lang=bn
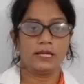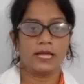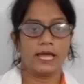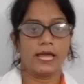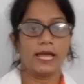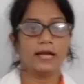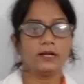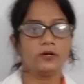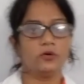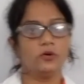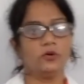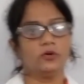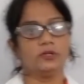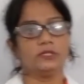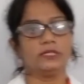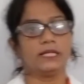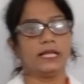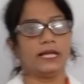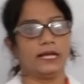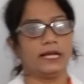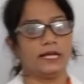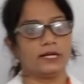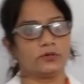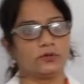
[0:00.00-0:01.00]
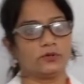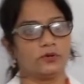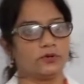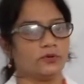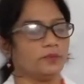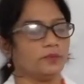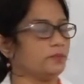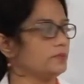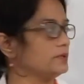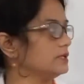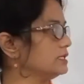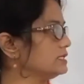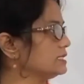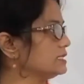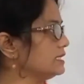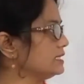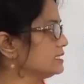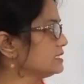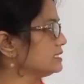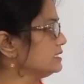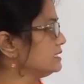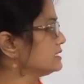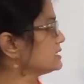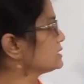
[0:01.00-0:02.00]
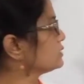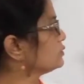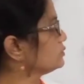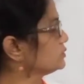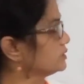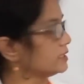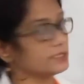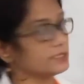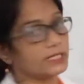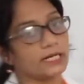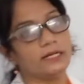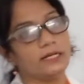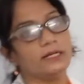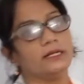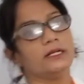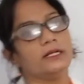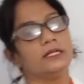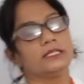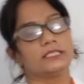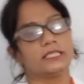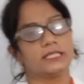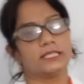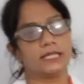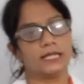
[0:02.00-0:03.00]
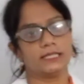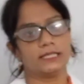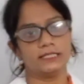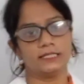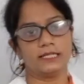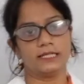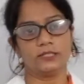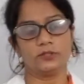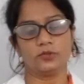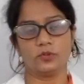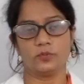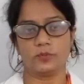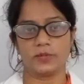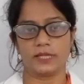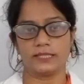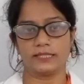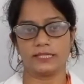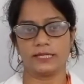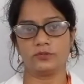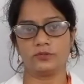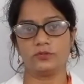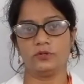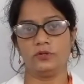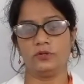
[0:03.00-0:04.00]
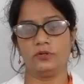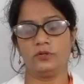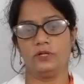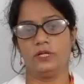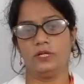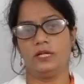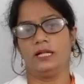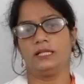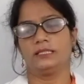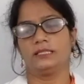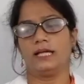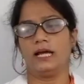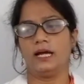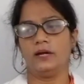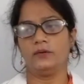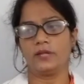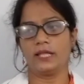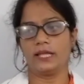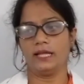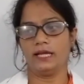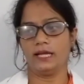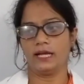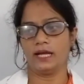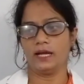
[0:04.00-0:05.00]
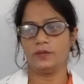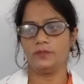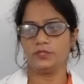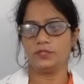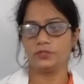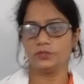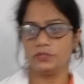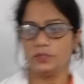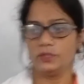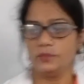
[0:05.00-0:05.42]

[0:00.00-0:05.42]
এখন খেয়াল করো স্টুডেন্টরা শিক্ষার্থীরা তোমরা দেখো তাহলে আমি যদি